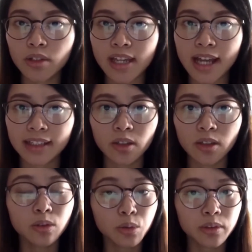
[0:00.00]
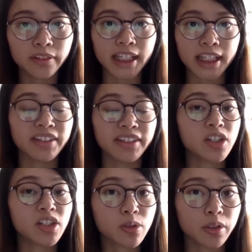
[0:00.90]
sa ating kultura at
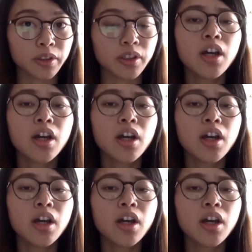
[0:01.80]
tradisyon.